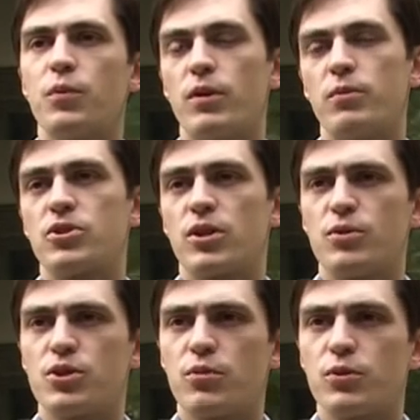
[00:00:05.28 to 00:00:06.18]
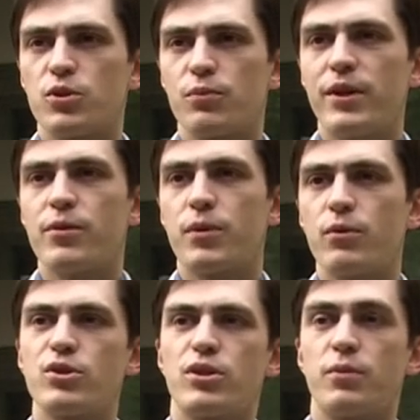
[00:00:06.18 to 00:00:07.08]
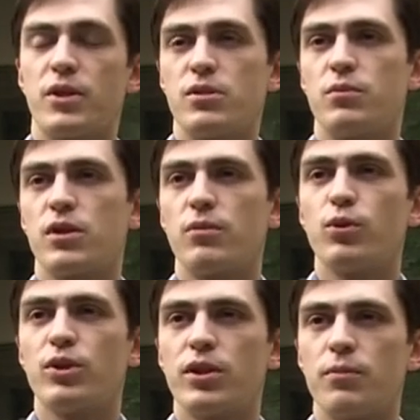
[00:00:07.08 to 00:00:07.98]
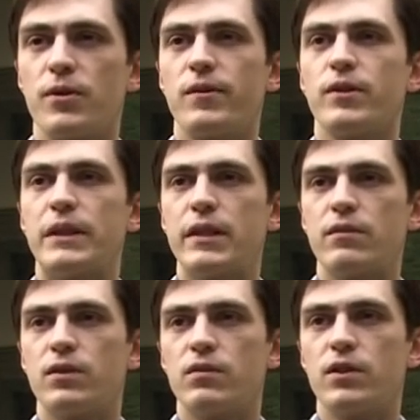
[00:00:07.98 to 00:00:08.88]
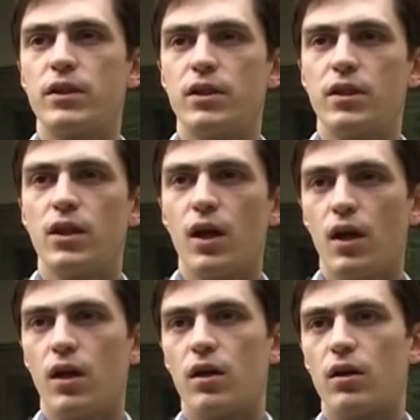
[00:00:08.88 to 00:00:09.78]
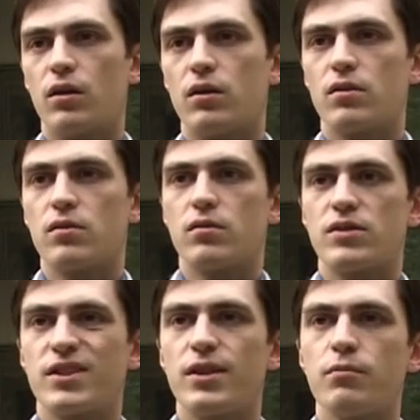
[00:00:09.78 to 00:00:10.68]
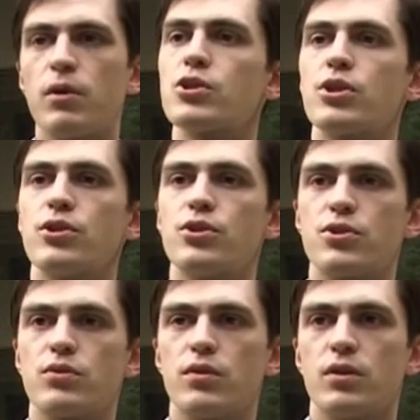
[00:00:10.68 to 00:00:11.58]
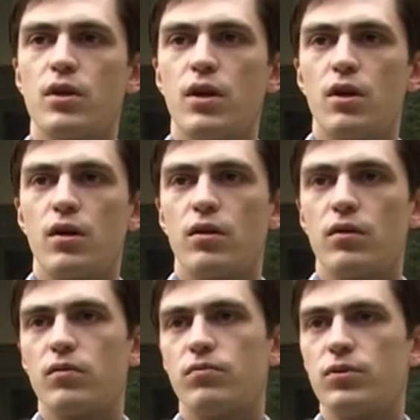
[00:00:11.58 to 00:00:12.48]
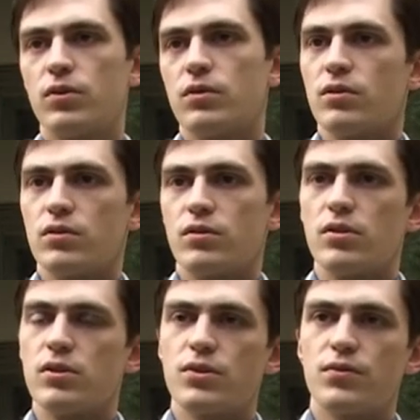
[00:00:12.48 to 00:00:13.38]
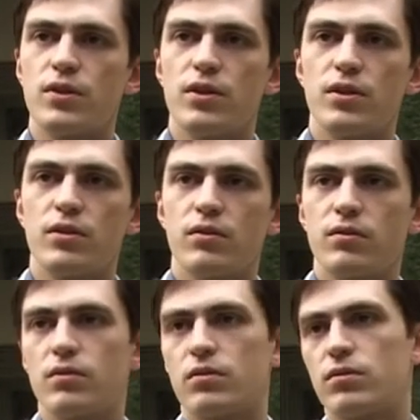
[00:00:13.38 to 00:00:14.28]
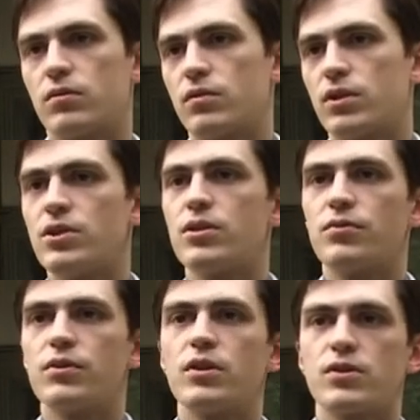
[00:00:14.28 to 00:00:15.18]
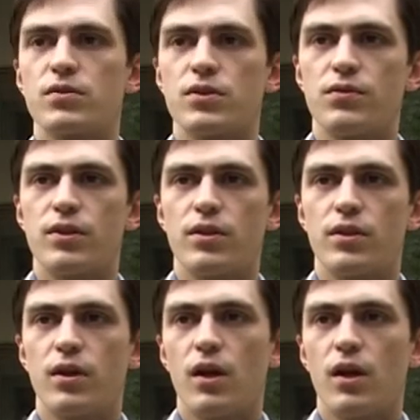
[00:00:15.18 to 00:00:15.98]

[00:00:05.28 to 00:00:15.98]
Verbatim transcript: по борьбе с экономическими преступлениями проводится необходимая работа, направленная на выявление э, схем мошенничества э, в э, сфере, э, кредитно-финансовой сфере.